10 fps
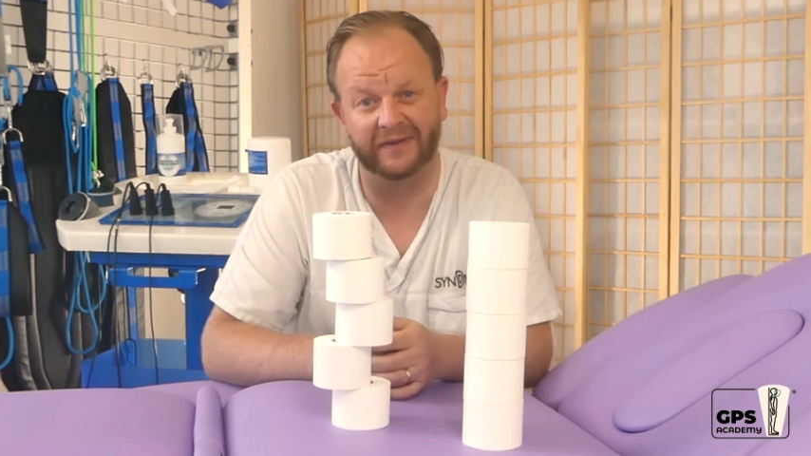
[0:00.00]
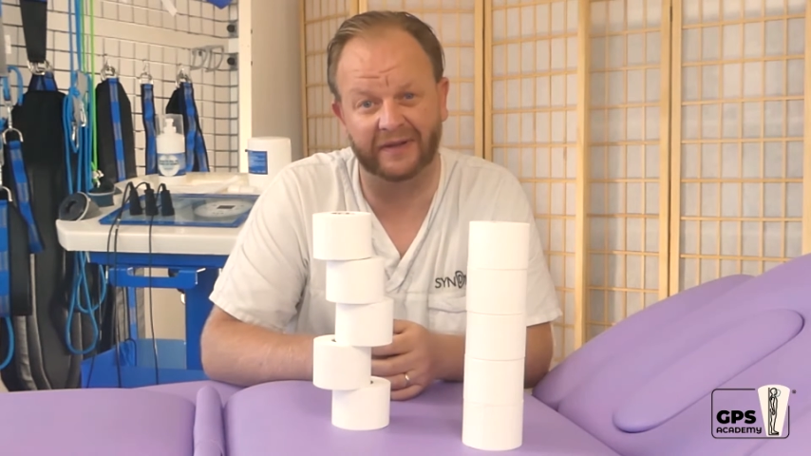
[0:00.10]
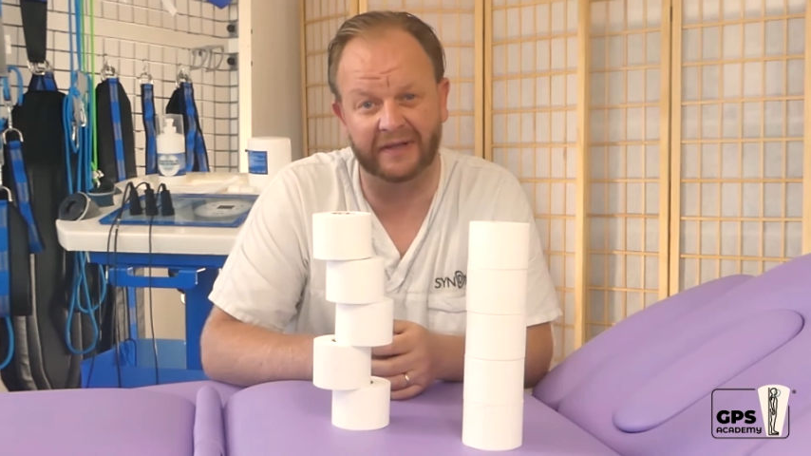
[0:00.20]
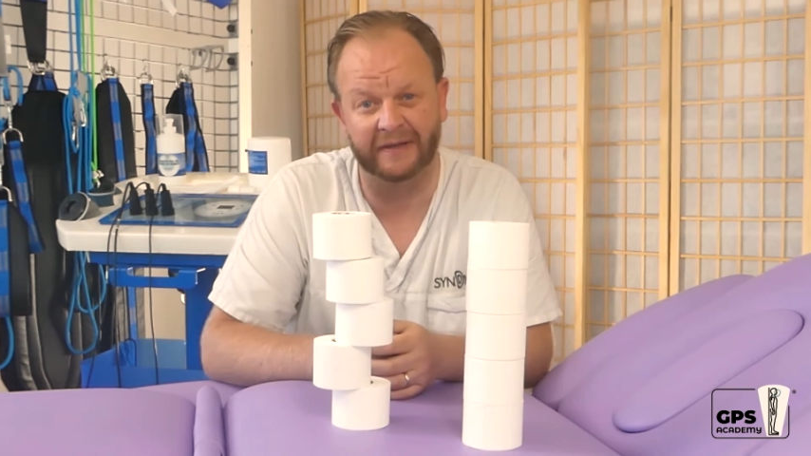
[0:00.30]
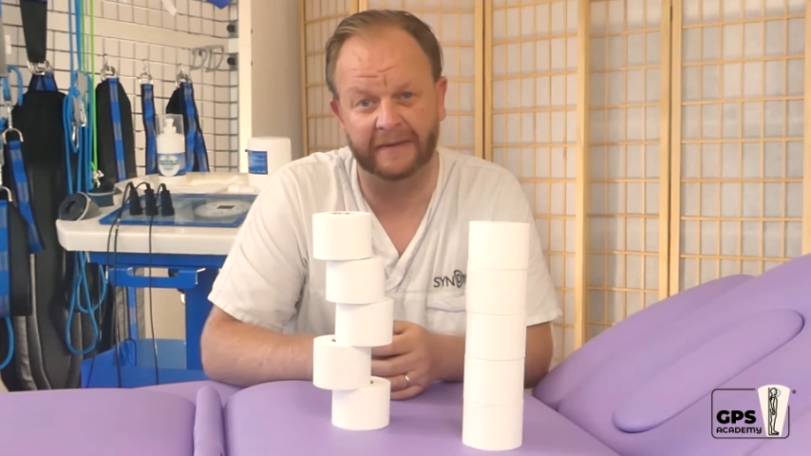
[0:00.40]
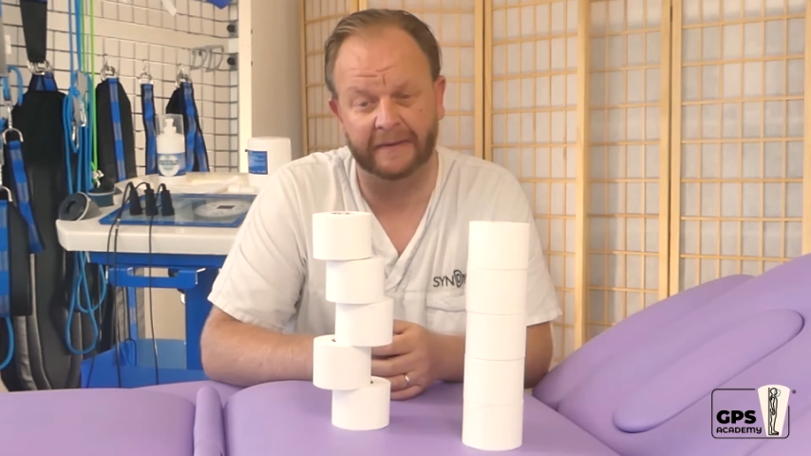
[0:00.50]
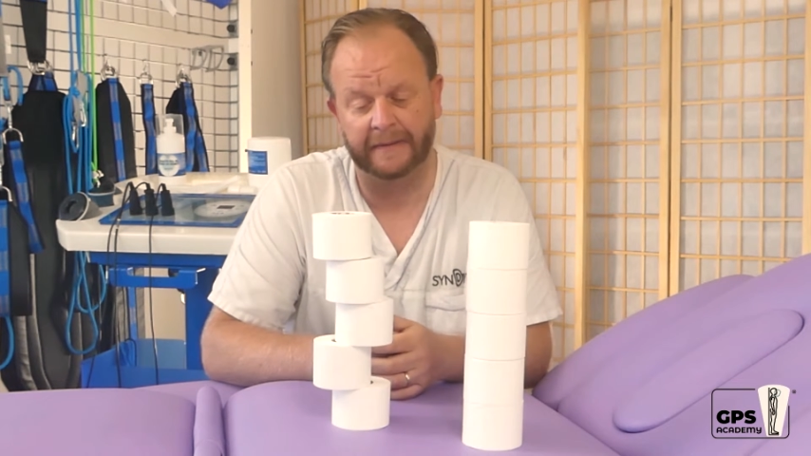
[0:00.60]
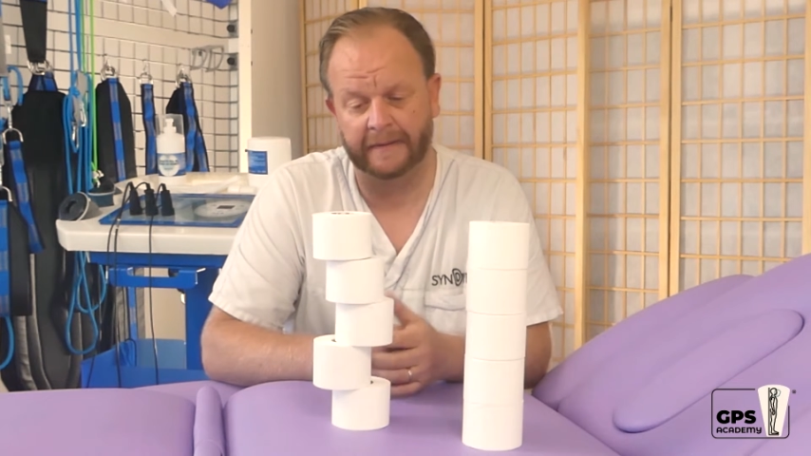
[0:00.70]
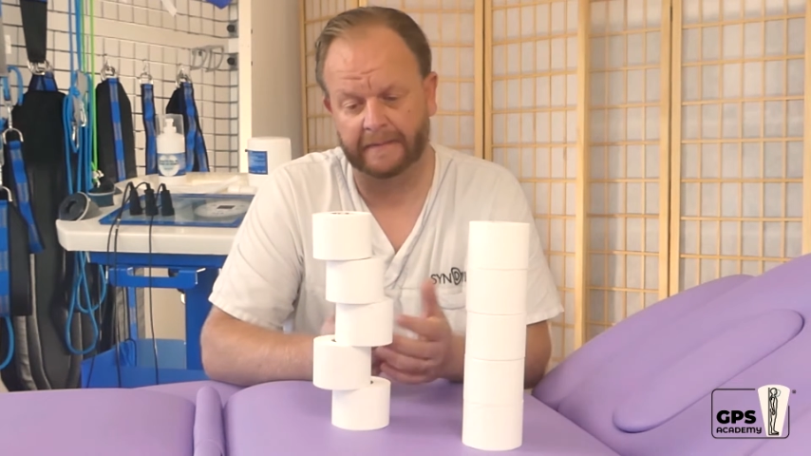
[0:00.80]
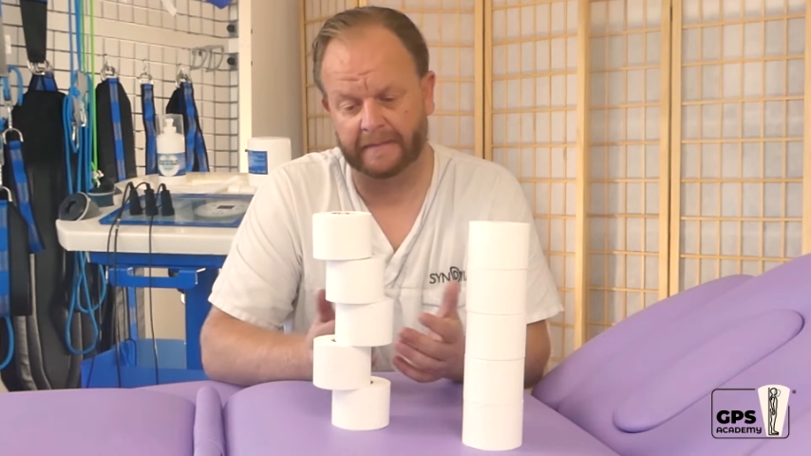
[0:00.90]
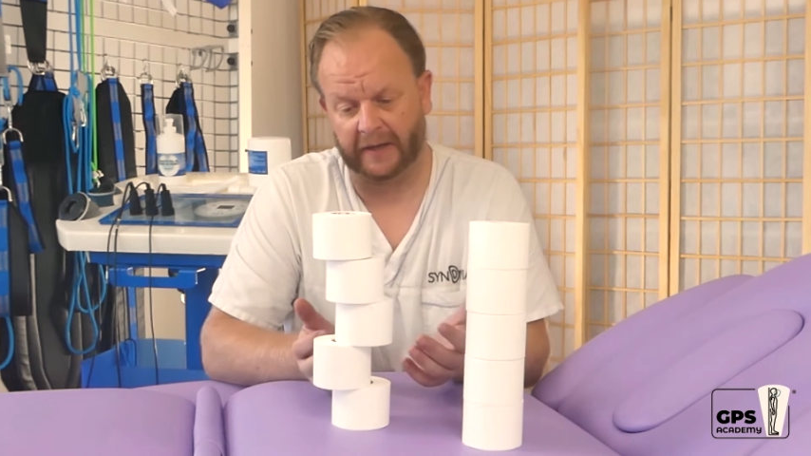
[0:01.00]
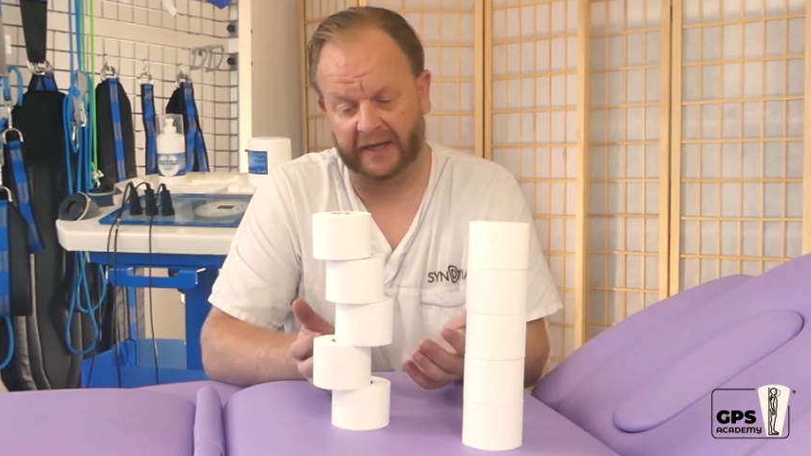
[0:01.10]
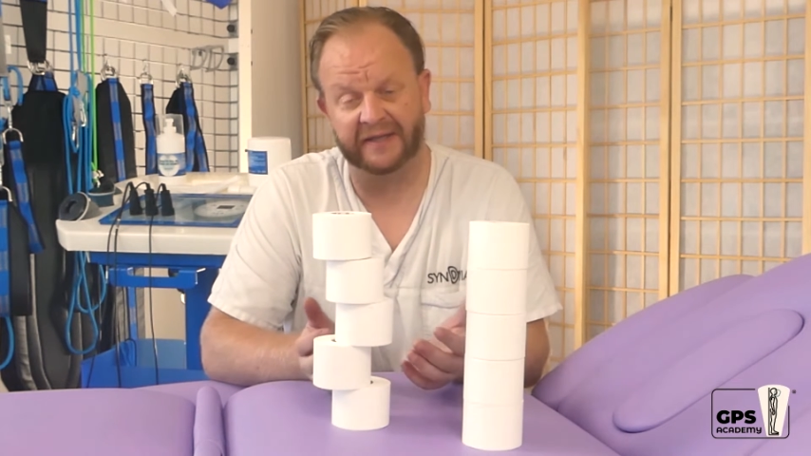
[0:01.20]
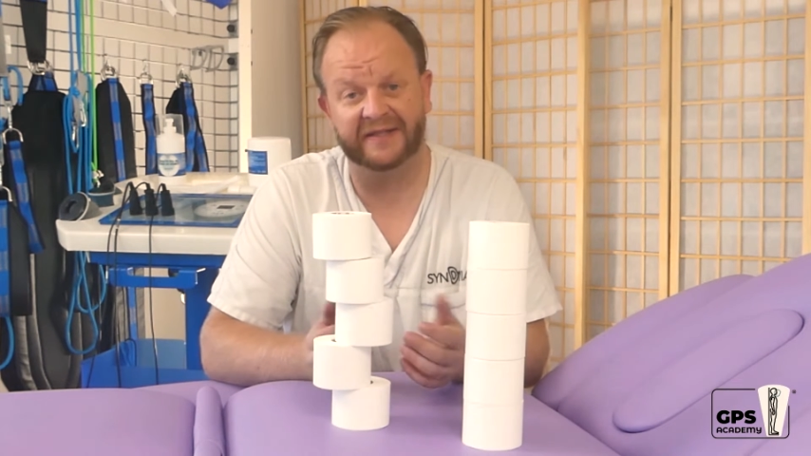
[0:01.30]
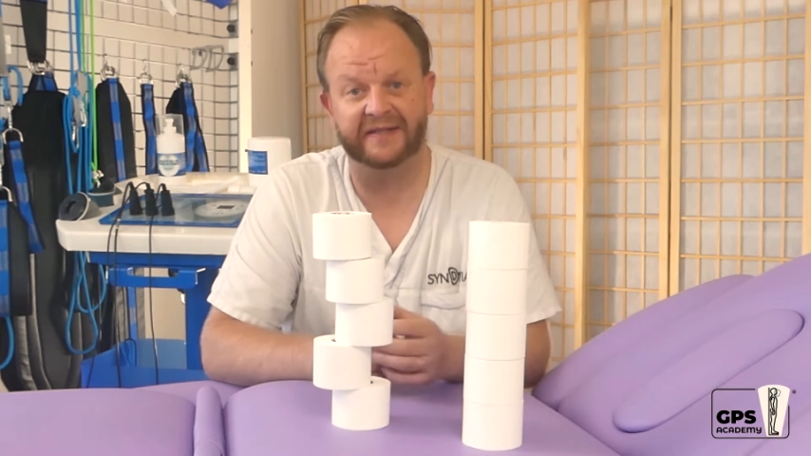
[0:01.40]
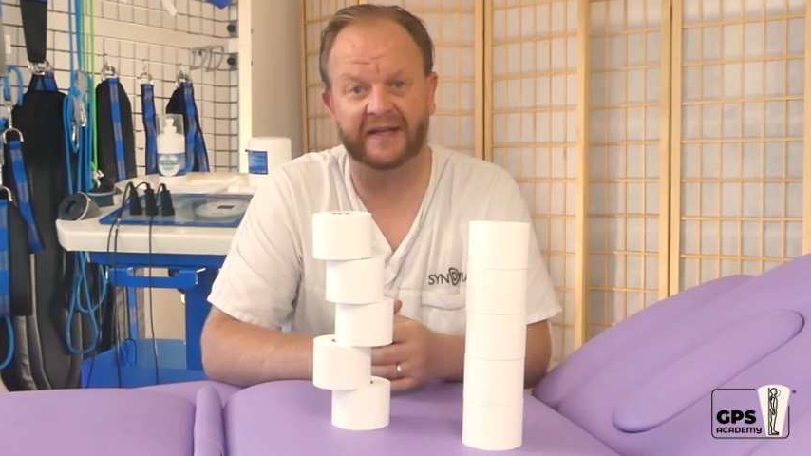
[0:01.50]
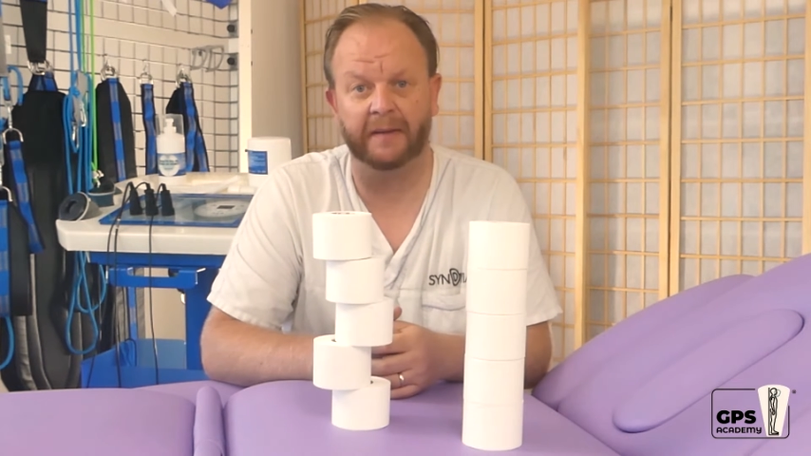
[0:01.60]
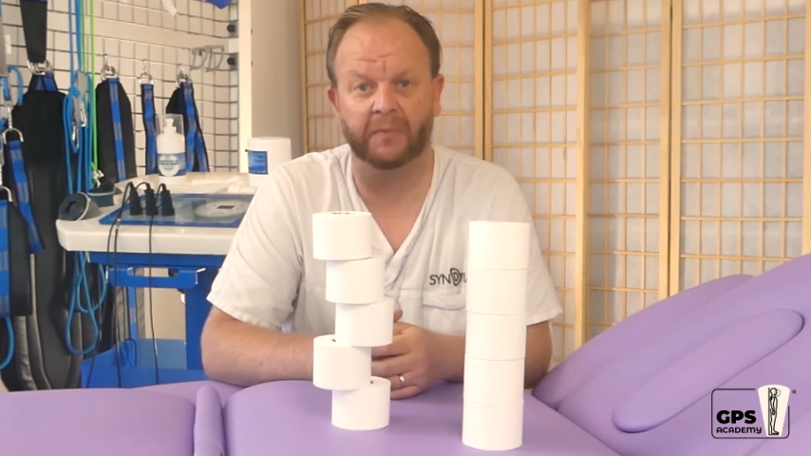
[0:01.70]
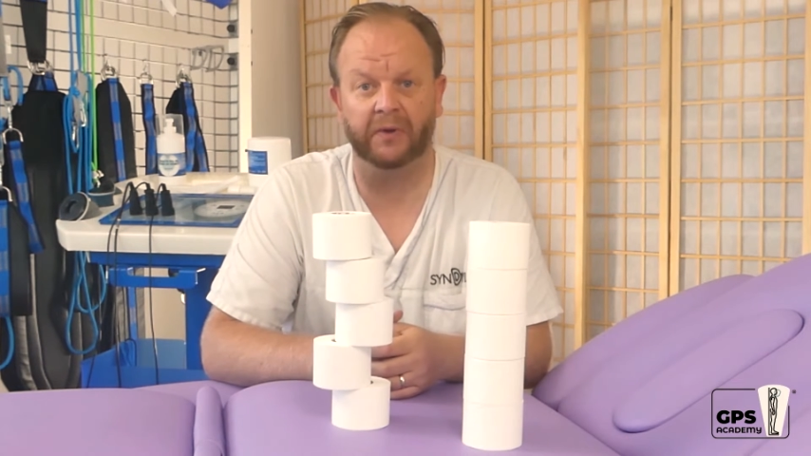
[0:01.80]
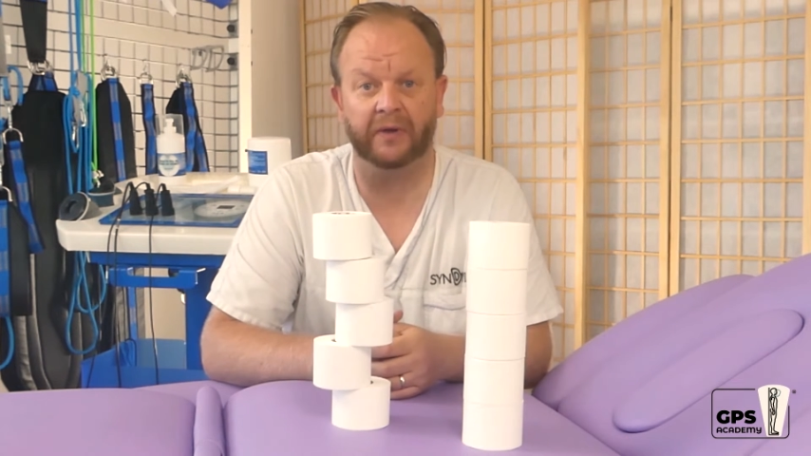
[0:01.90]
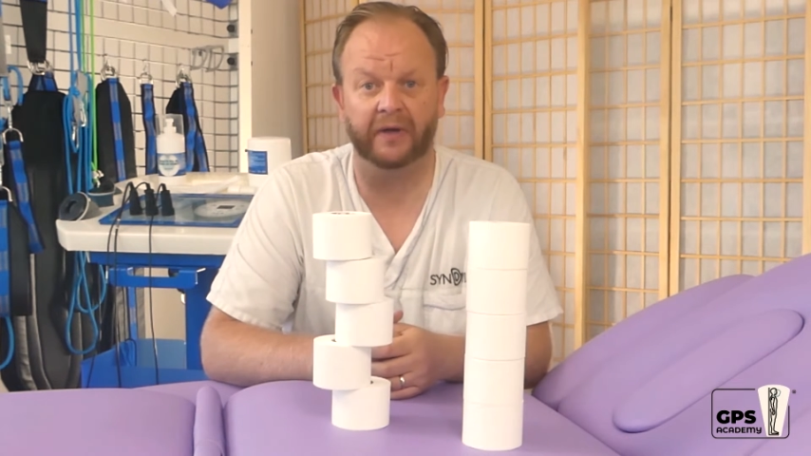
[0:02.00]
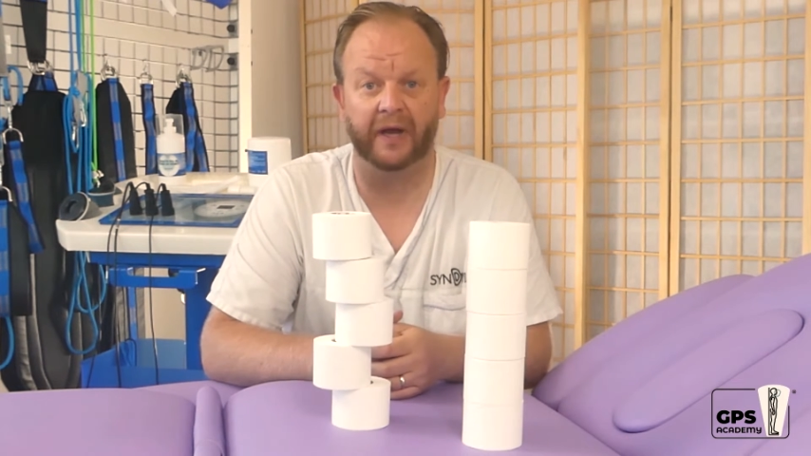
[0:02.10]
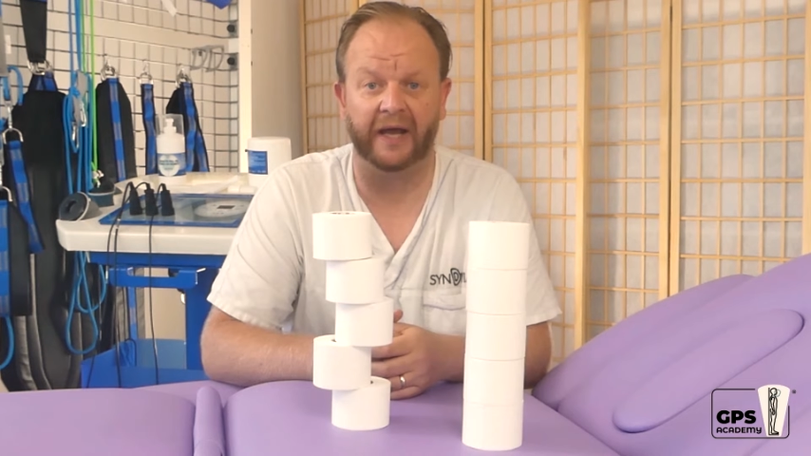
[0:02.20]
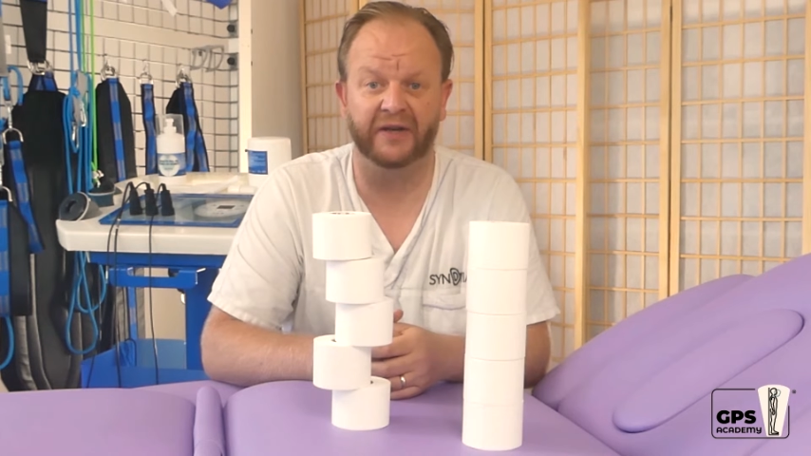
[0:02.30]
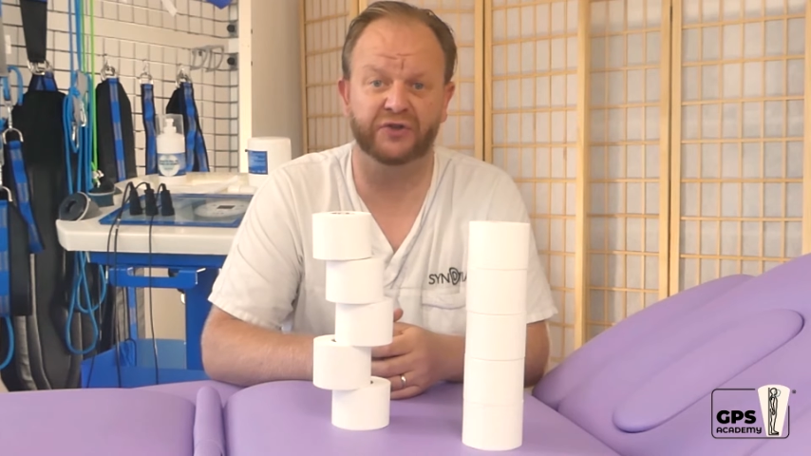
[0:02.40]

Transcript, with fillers: siamo inerentemente instabili